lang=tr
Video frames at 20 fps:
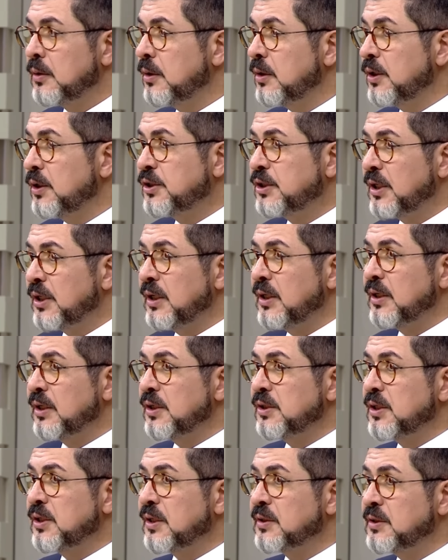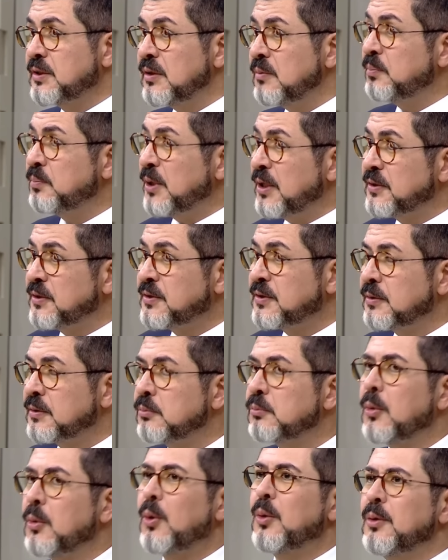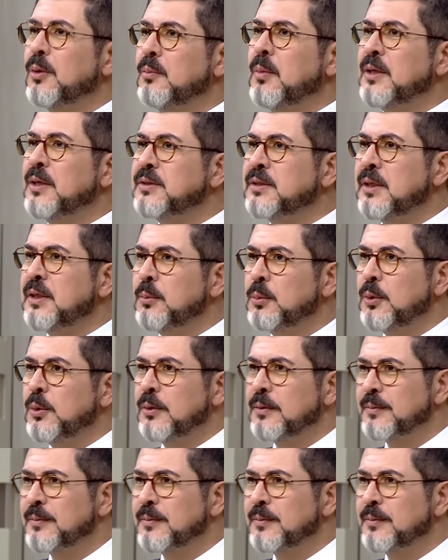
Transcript: İçeri gireceksin pis. Olmaz ki bu.